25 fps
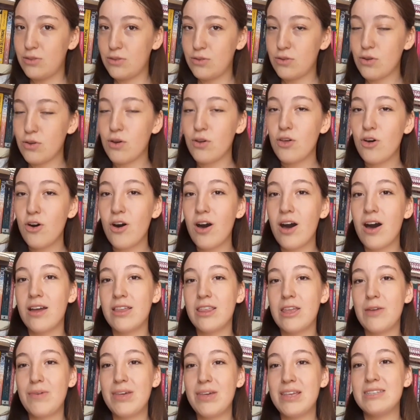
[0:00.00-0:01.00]
todo
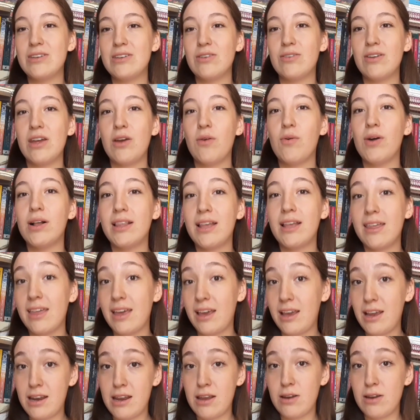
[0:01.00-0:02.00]
debe de ser una igualdad
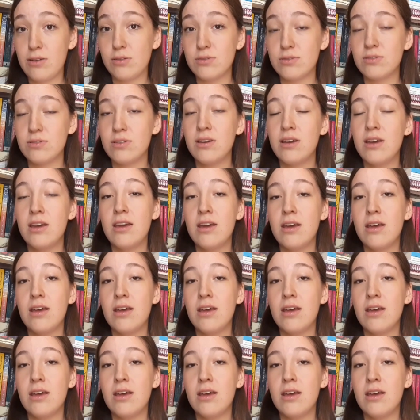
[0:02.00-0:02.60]
de géneros